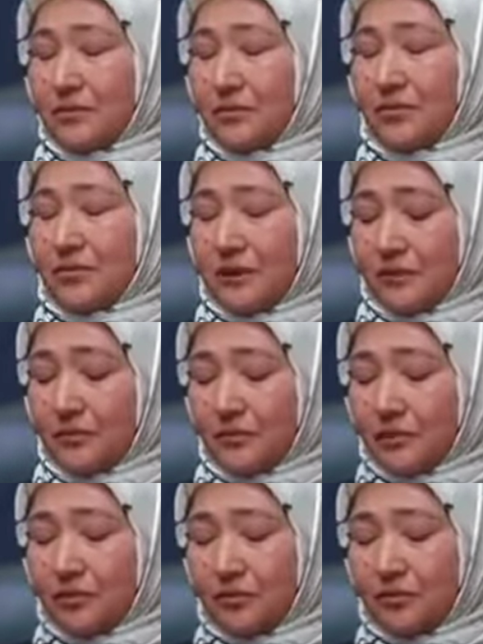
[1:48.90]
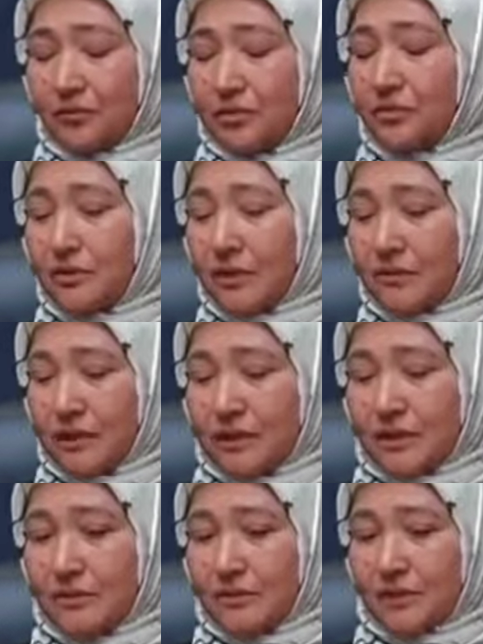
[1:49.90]
günle bir gün bir güne
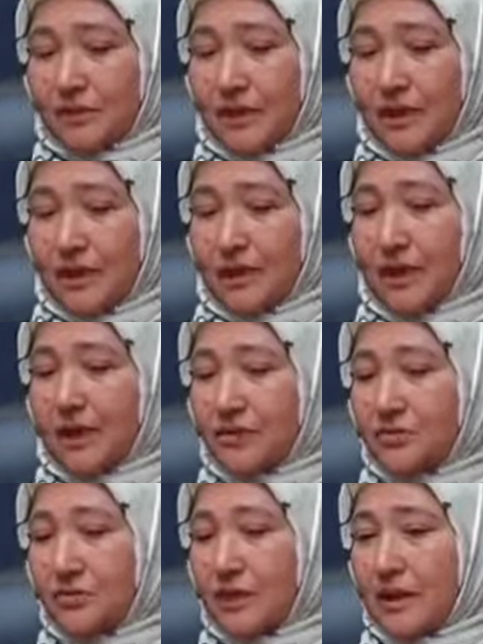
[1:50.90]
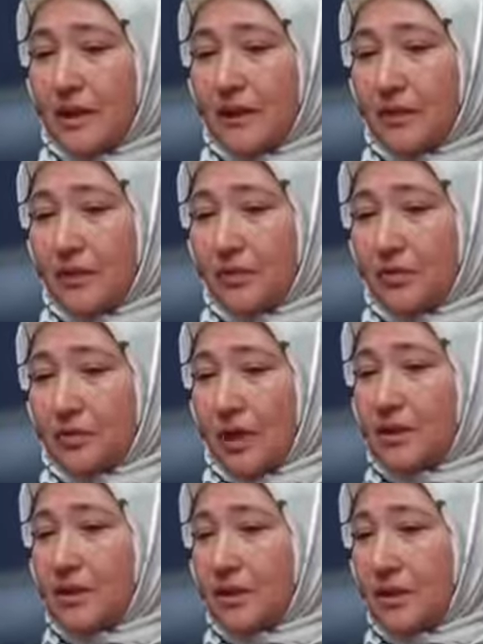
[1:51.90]
benzemiyor. Her cüre
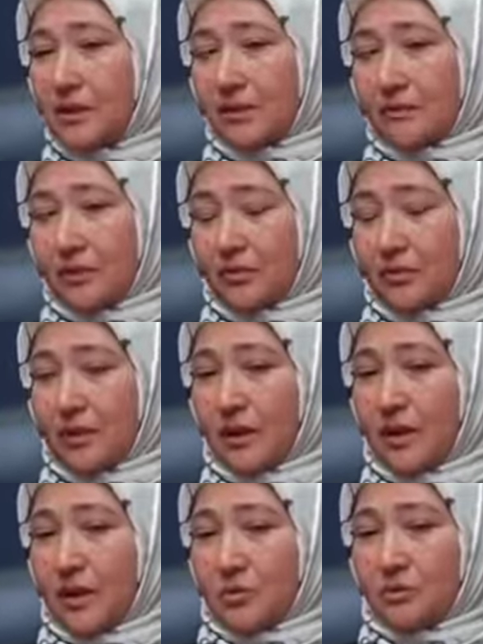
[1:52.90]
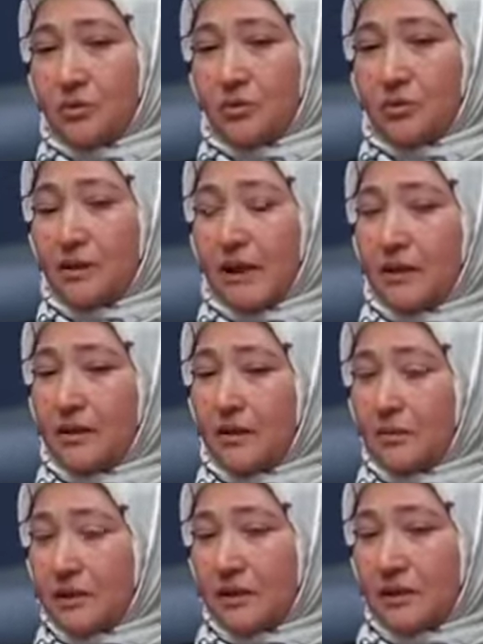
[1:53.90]
taktikalar var onda. Bir günü
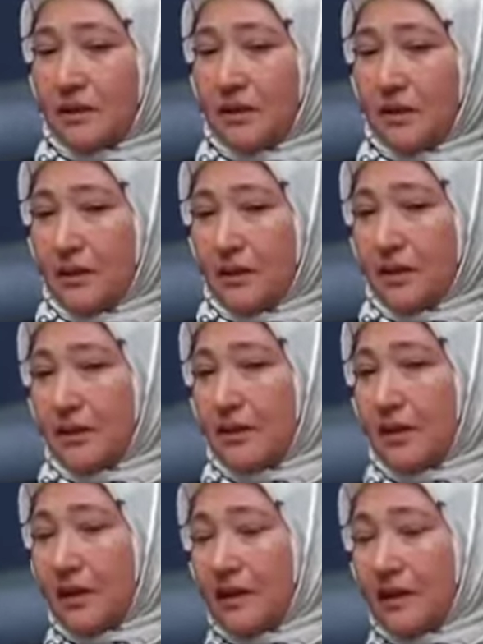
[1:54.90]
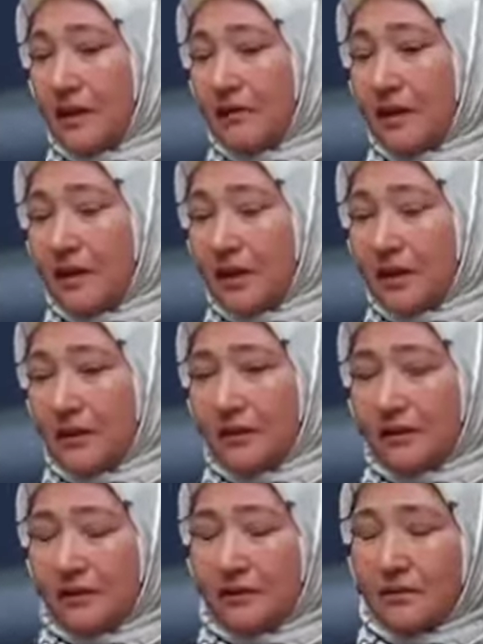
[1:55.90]
geliyor bizi karanlık evlere
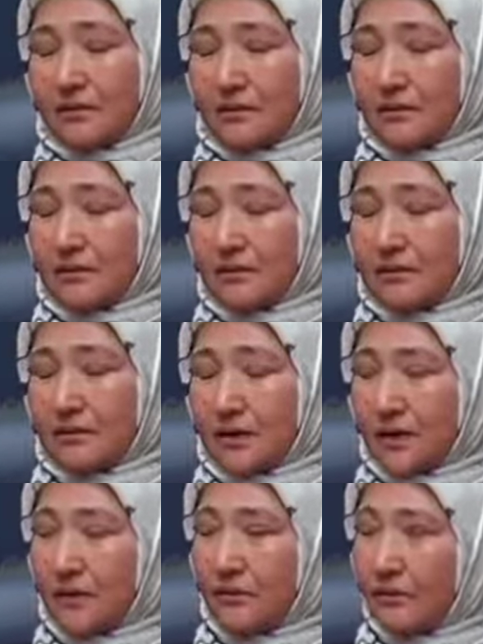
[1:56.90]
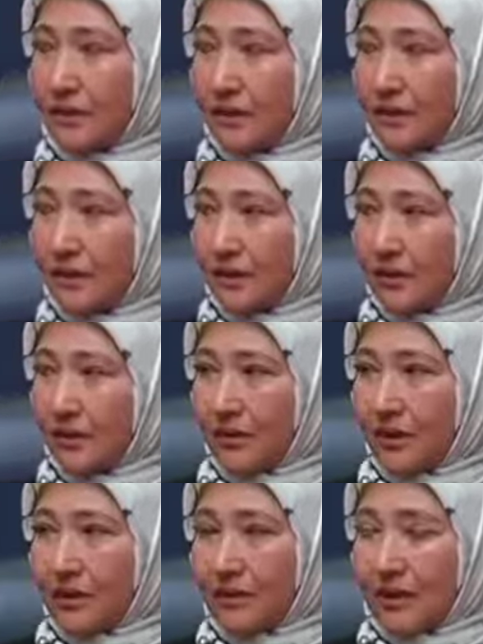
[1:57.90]
e, karanlığına kadar değil.
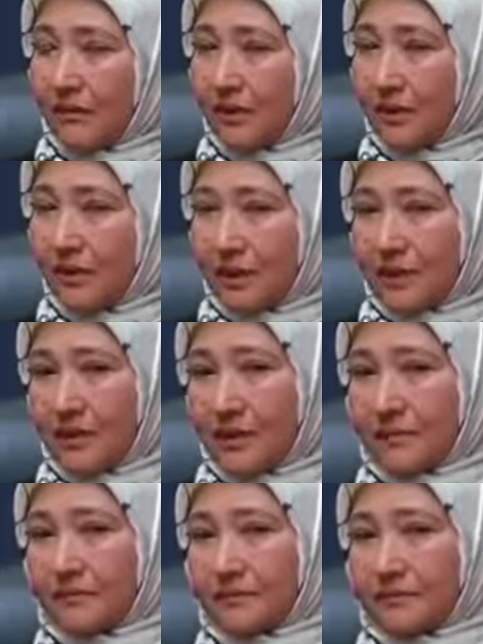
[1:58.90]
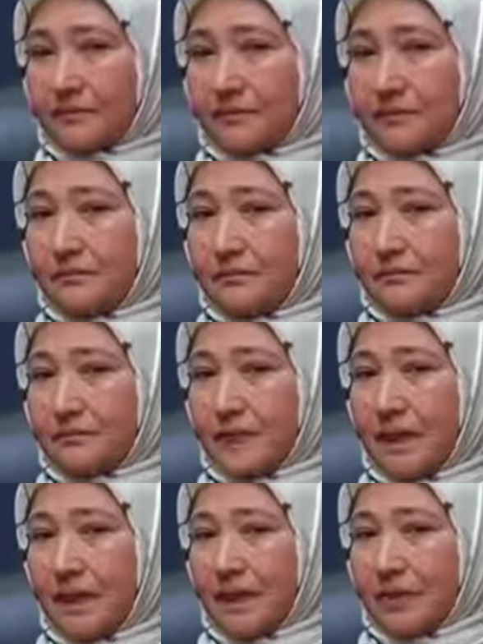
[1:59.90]
Karanlık eve kapatıyor. Karanlık
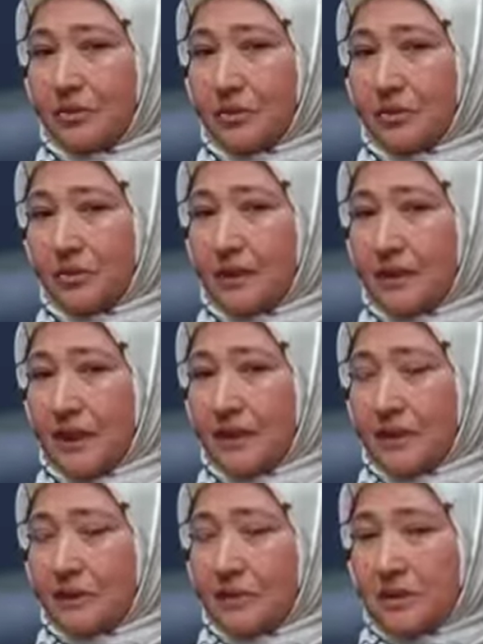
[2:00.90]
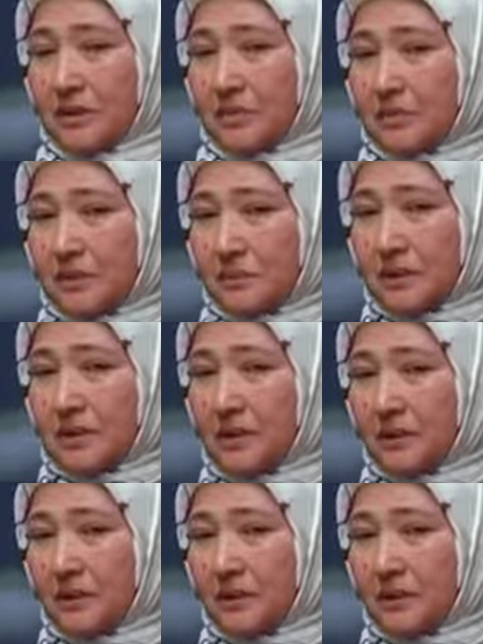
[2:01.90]
Bir günü geliyor bizi çıplak